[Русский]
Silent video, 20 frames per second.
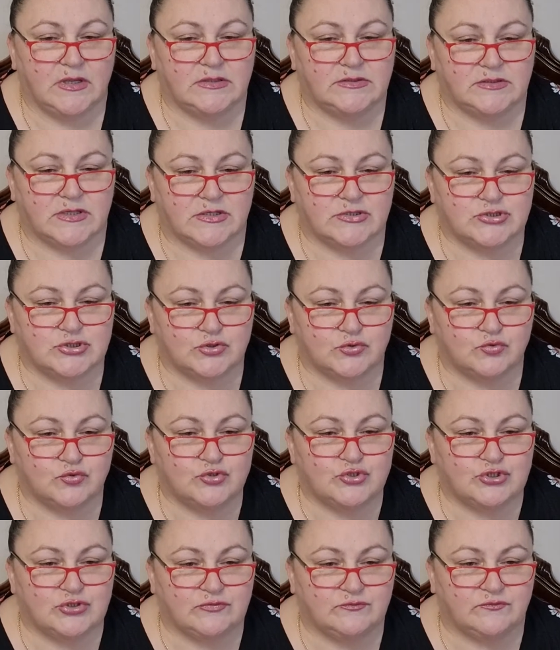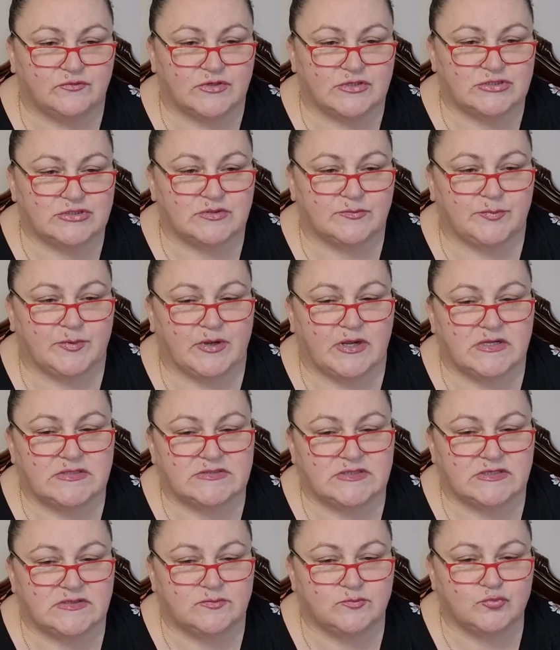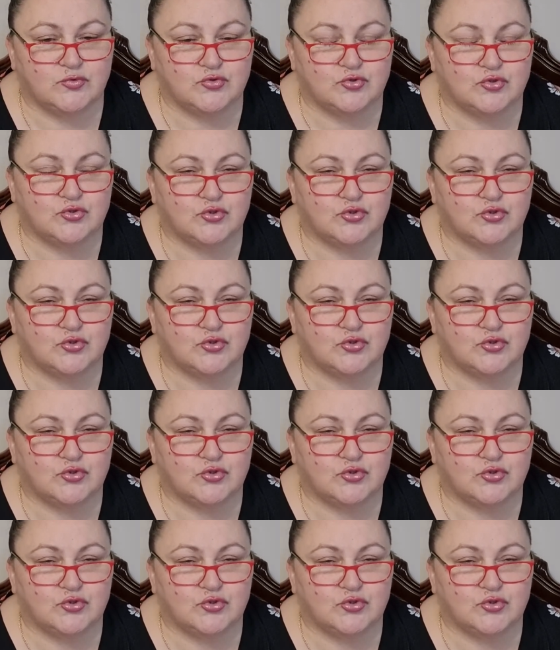Также очень важно показать мужу,